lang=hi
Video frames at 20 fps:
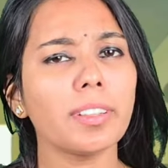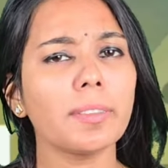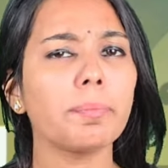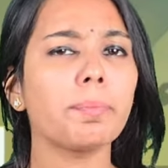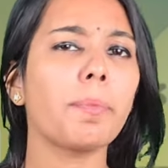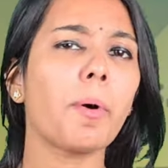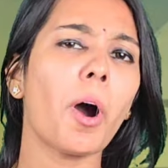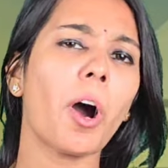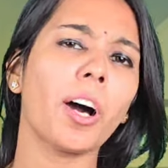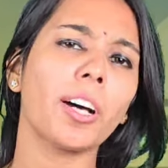
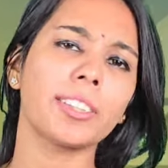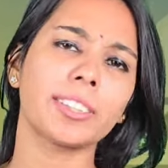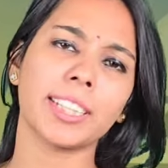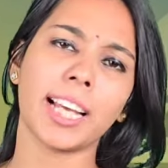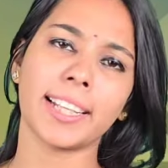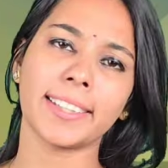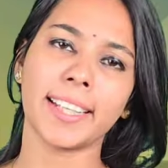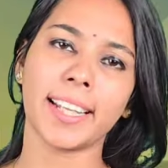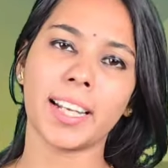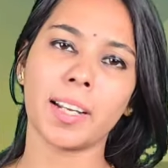बहुत
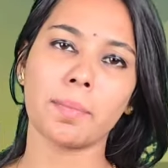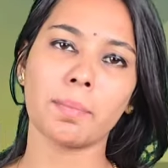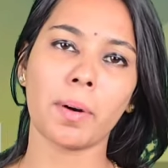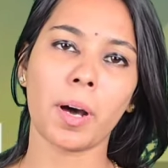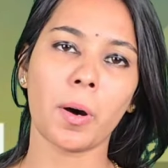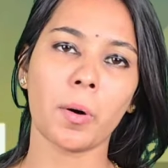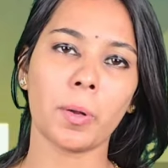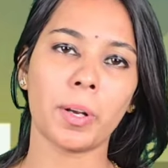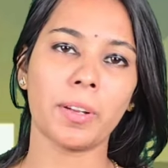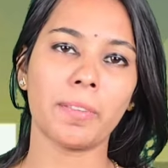ज़्यादा
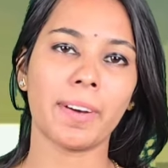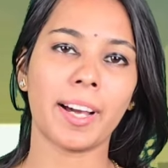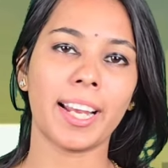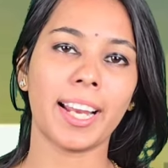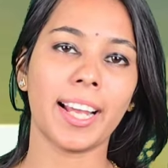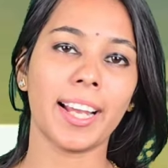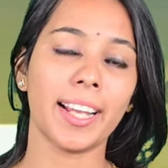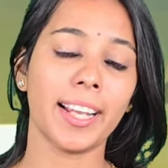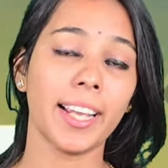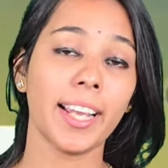लंबा होने
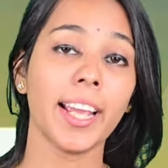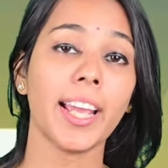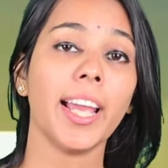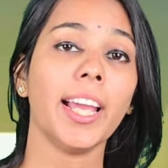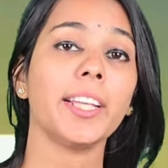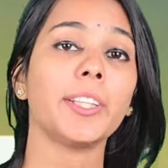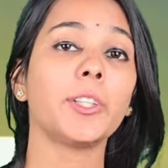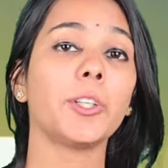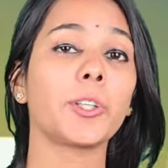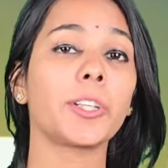वाला है
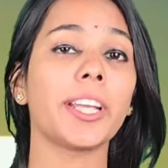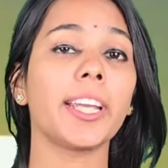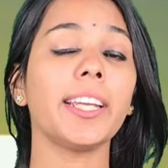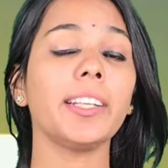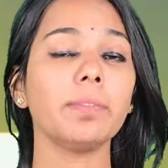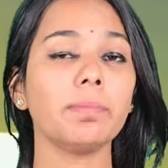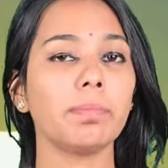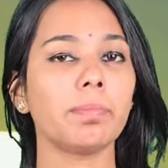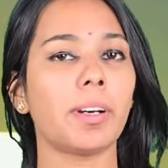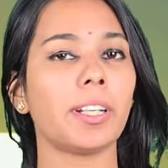
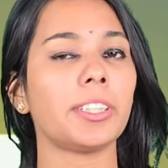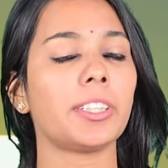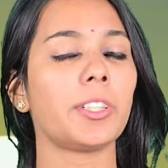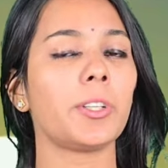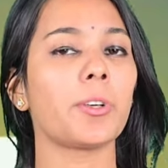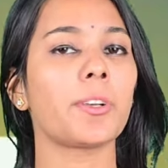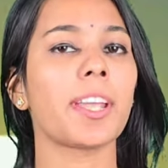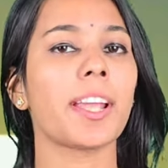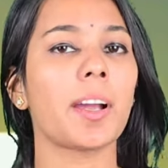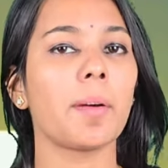क्योंकि
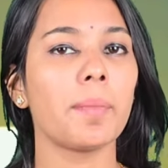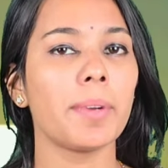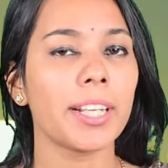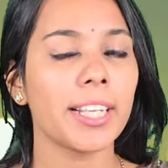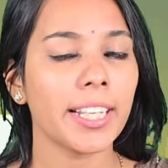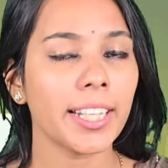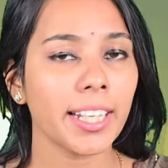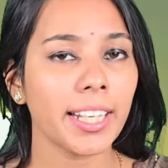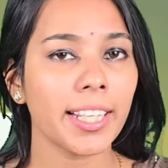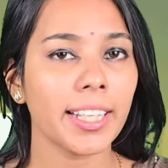मंत्रियों की
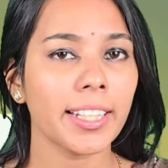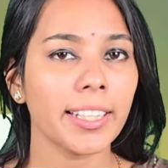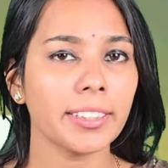कमेटी ने